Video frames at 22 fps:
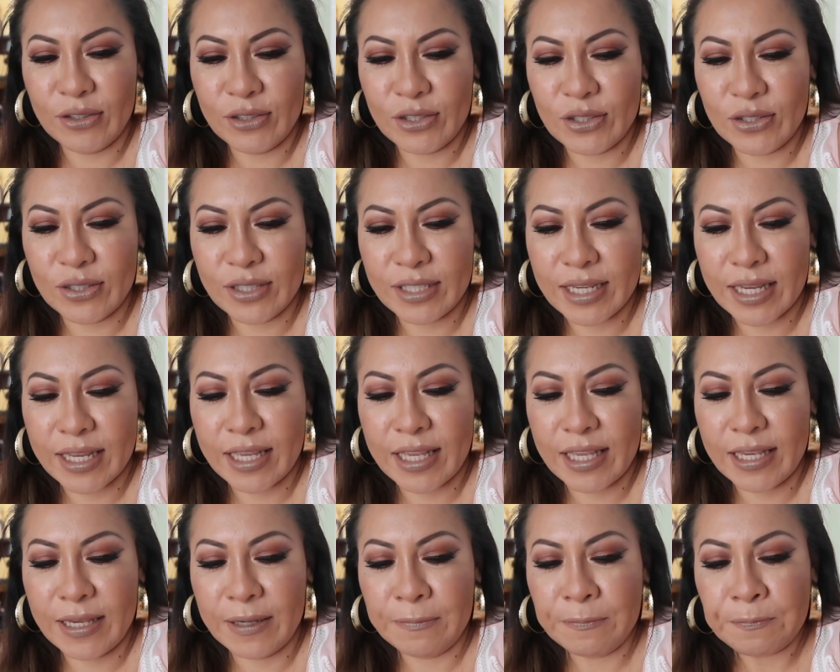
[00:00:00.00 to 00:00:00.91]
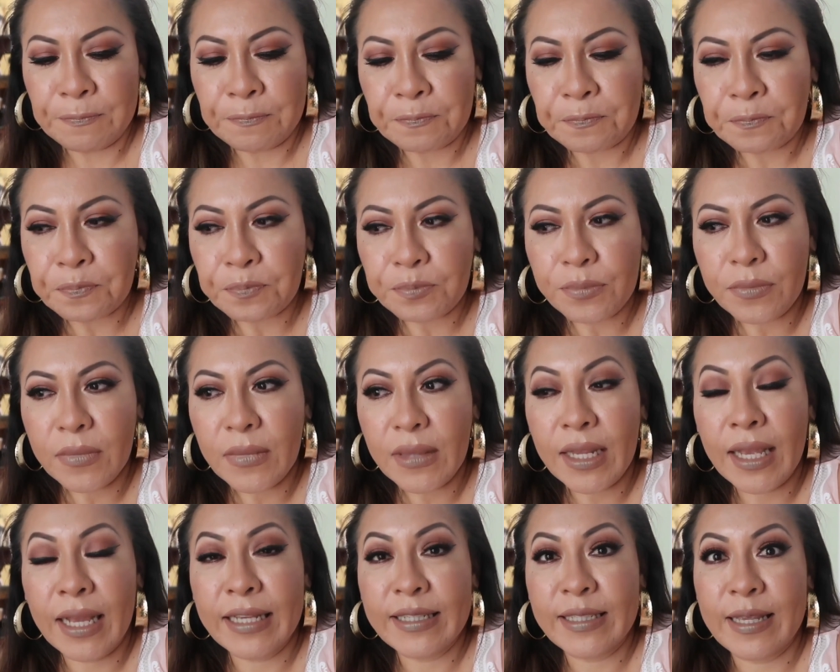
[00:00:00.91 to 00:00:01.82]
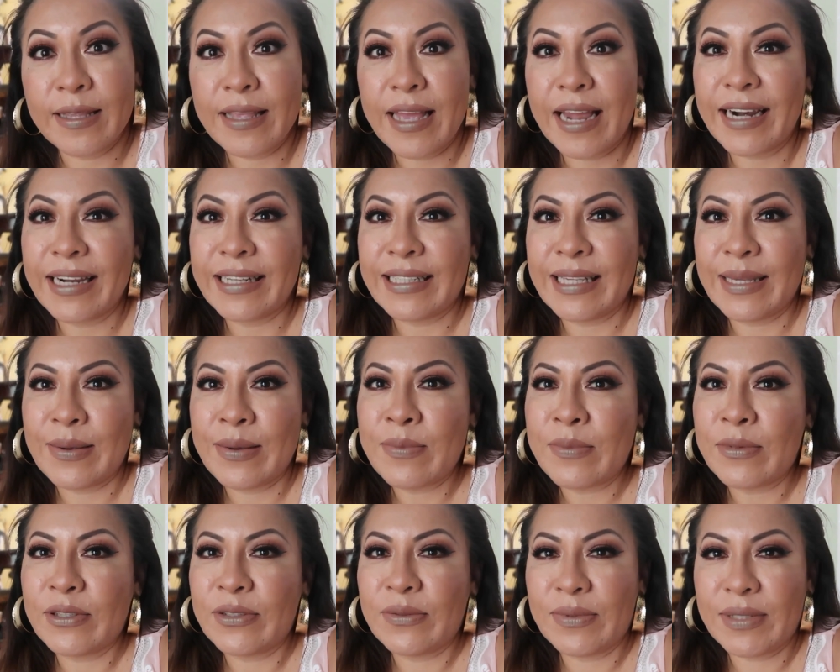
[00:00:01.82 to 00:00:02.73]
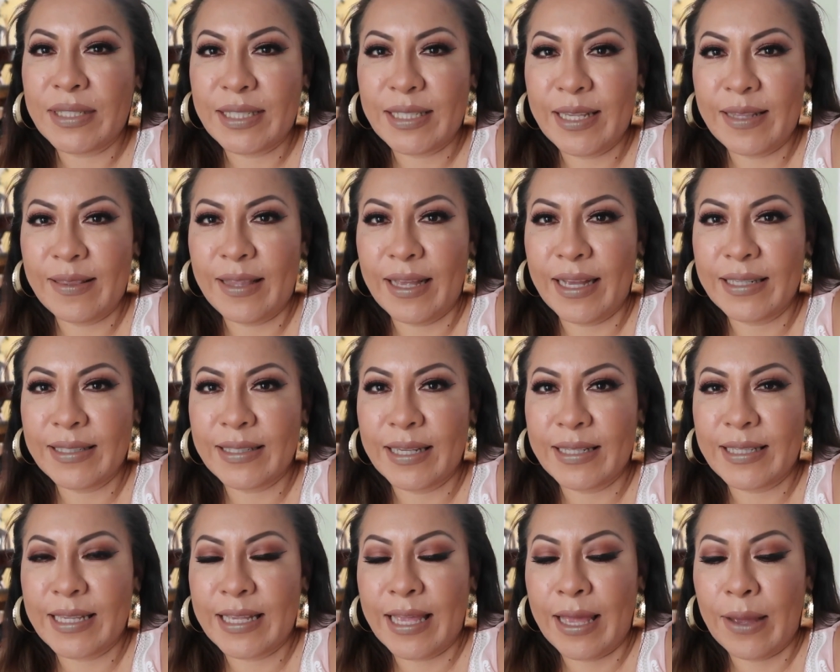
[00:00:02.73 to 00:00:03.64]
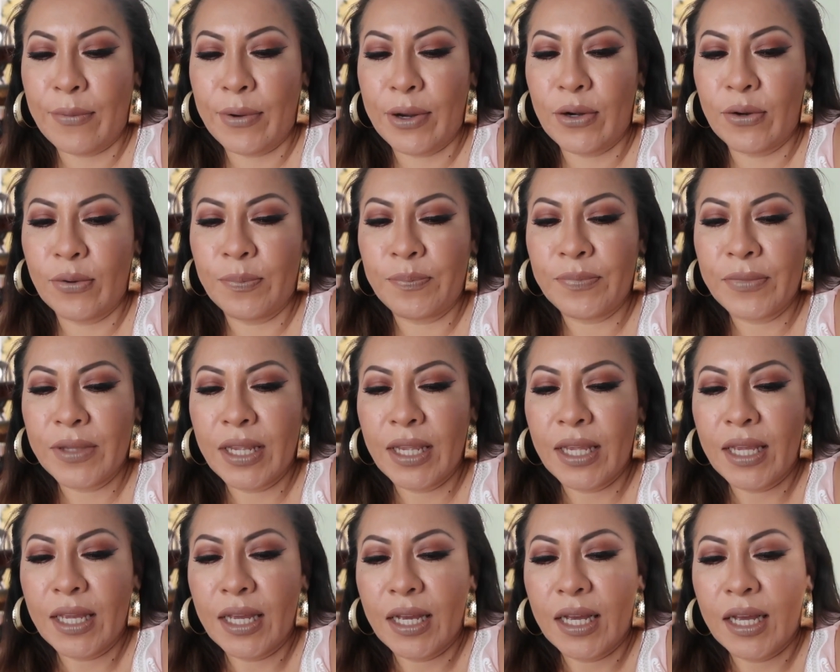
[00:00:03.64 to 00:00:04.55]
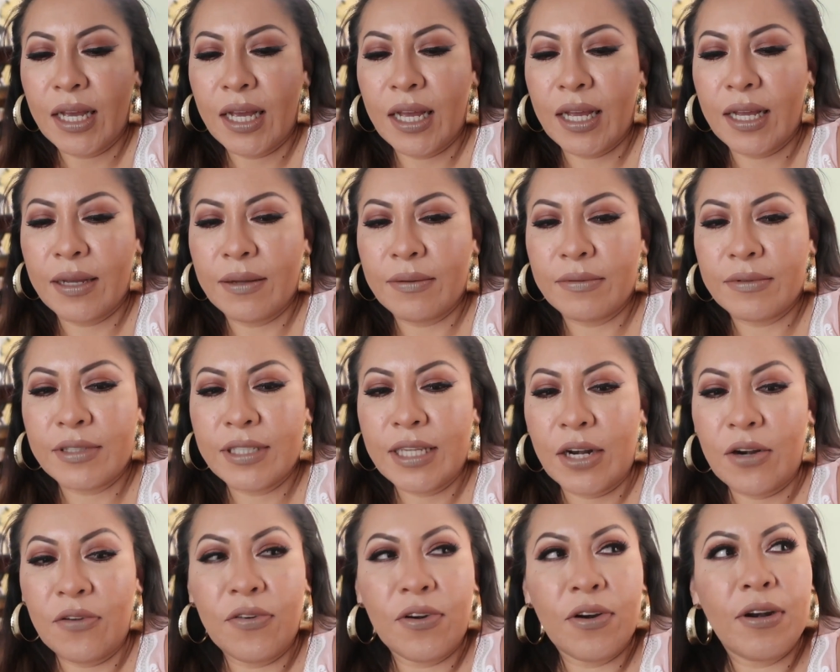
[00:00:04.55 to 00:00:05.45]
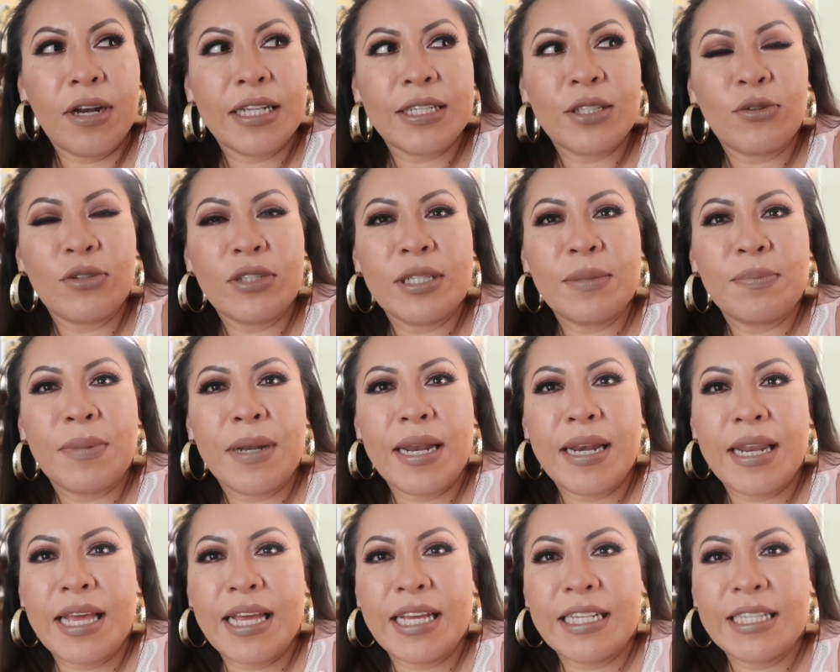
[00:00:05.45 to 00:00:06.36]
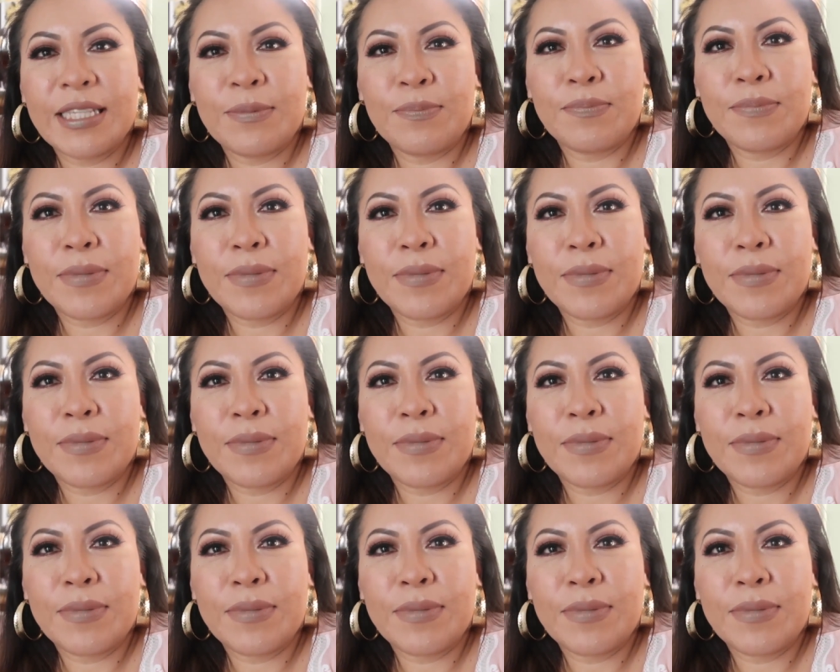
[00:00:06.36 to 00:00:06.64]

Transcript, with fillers: los dos aquí. Ese día recibimos visitas, así que bueno, ah, ya no fueron las cosas planeadas,